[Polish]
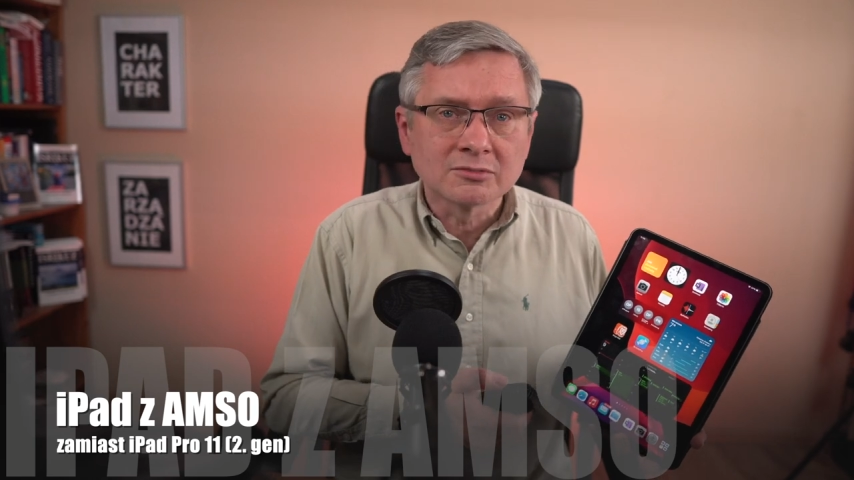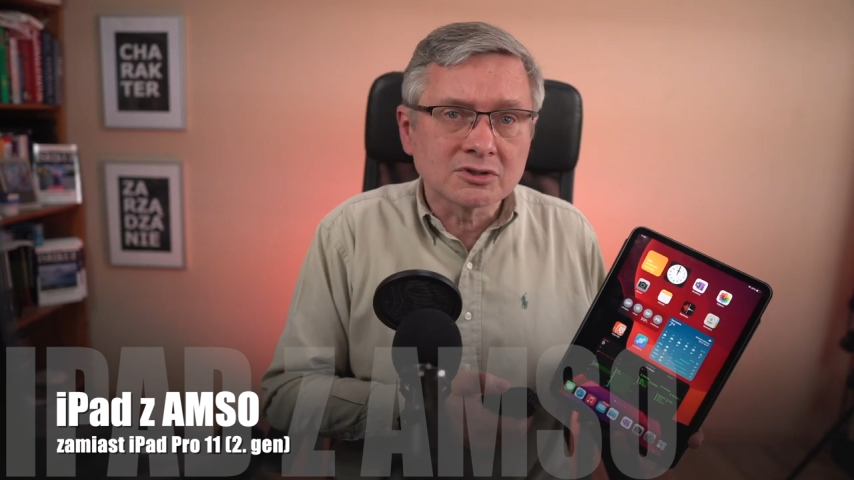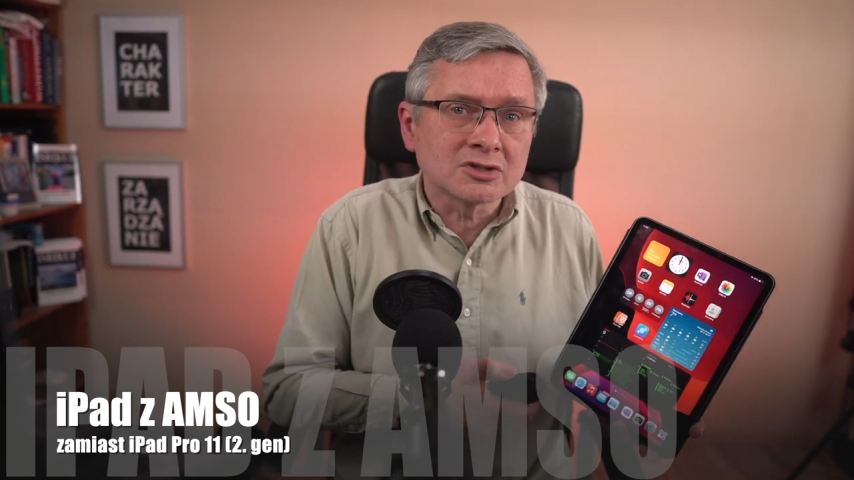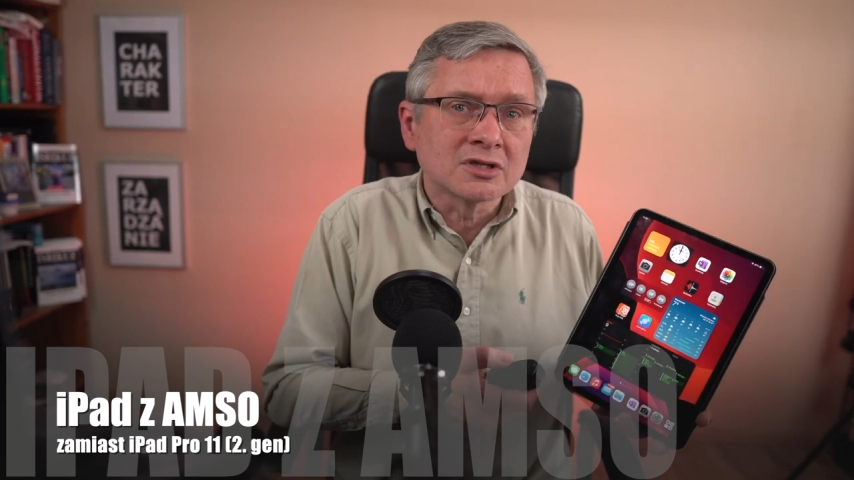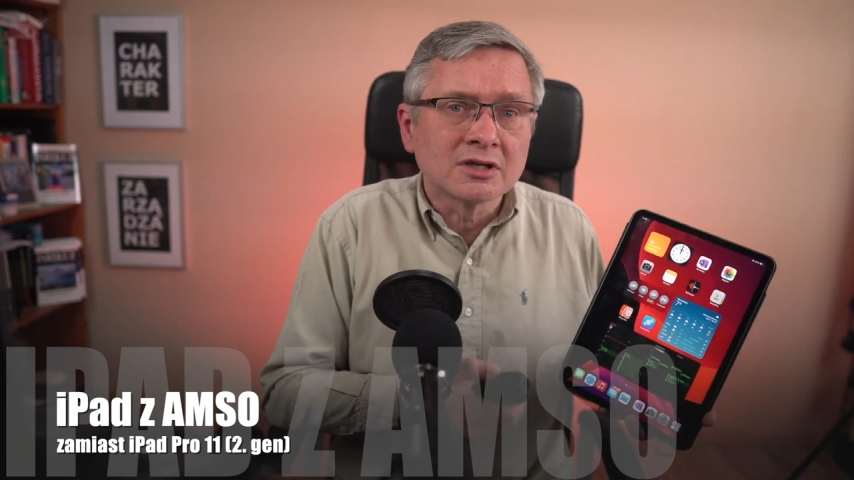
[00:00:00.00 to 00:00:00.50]

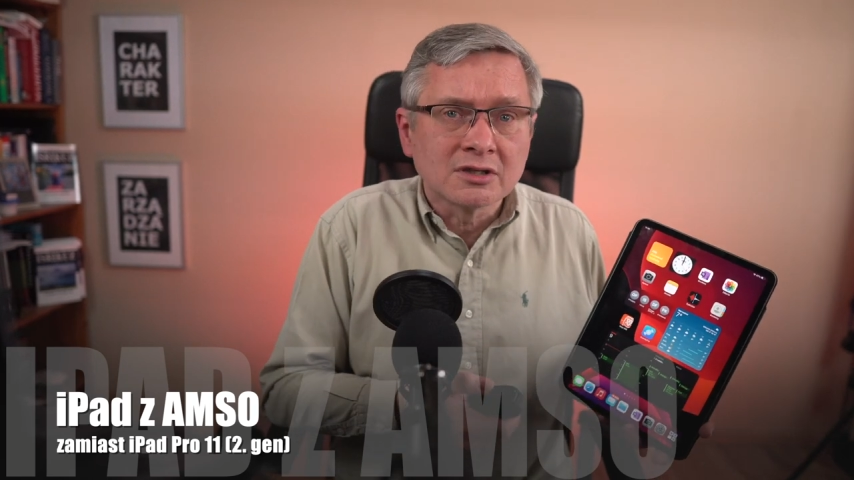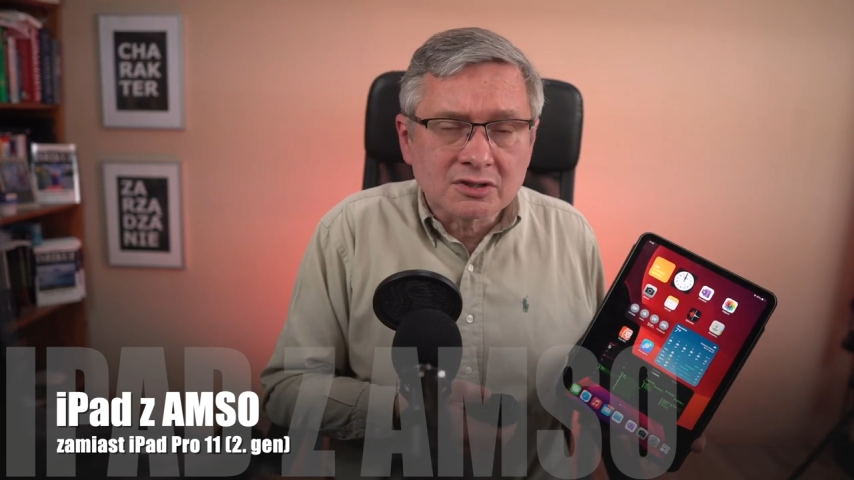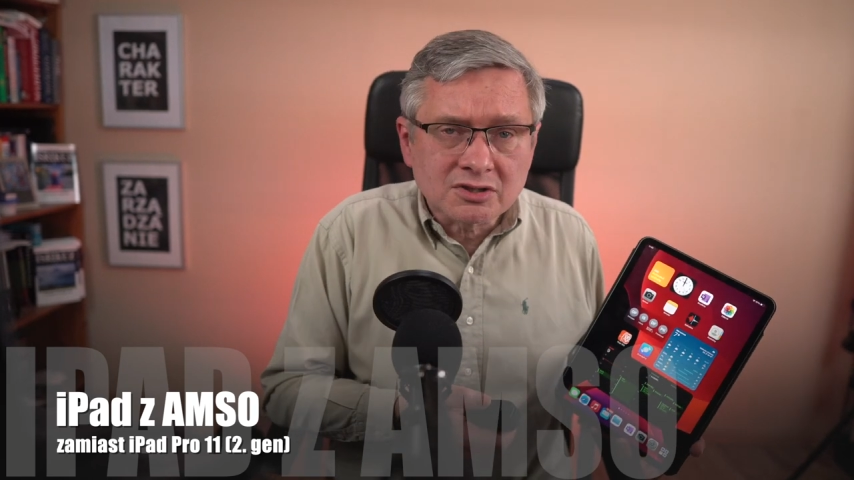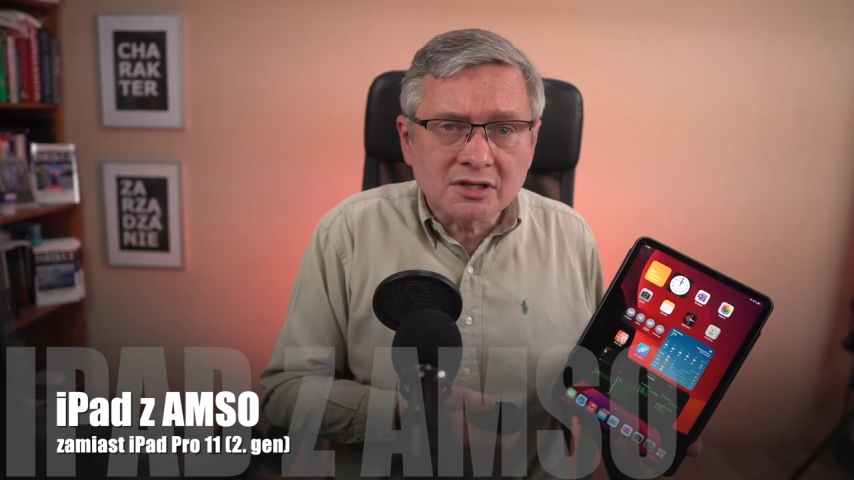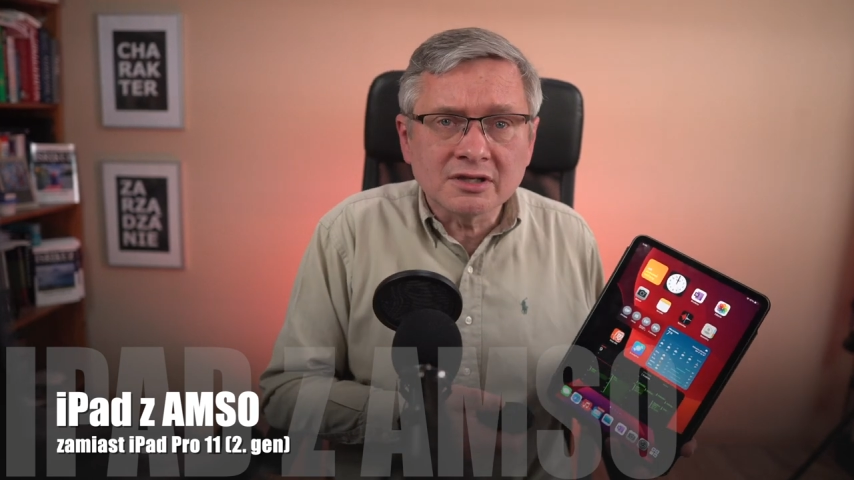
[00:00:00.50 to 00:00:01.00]
Przecież
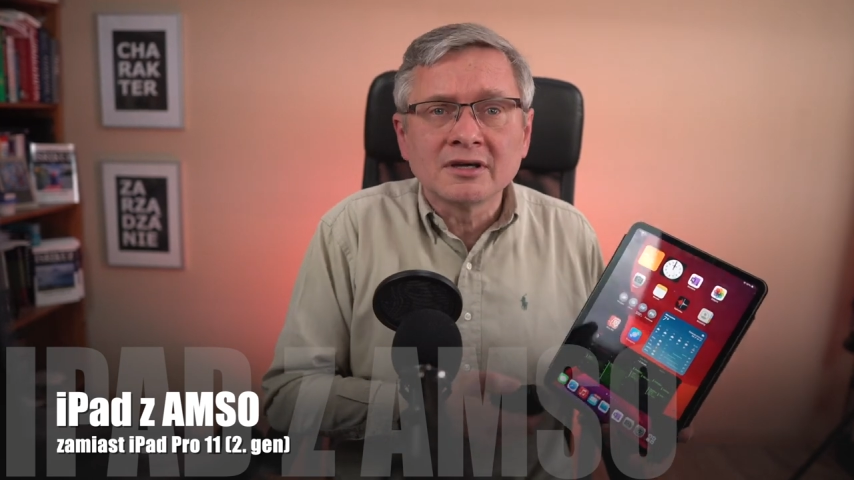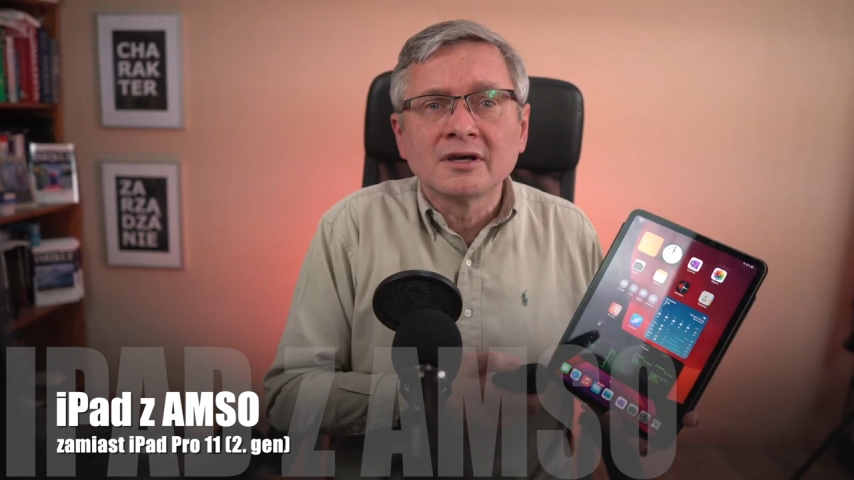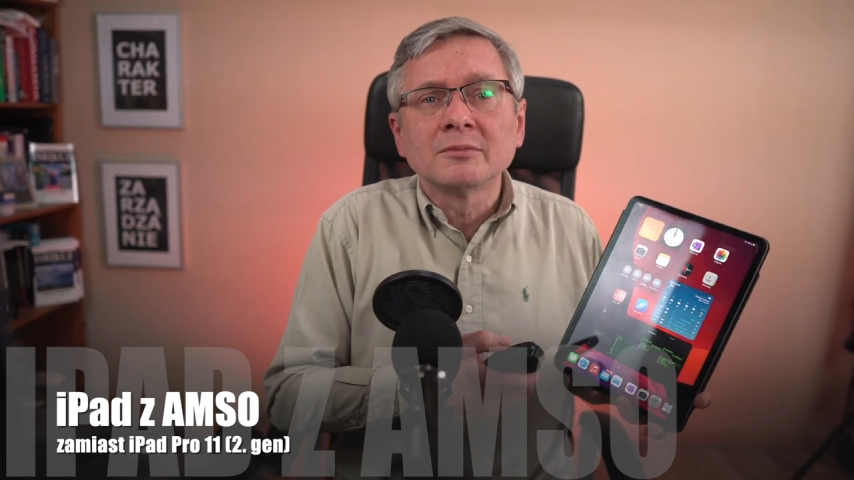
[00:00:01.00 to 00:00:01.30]
jeżeli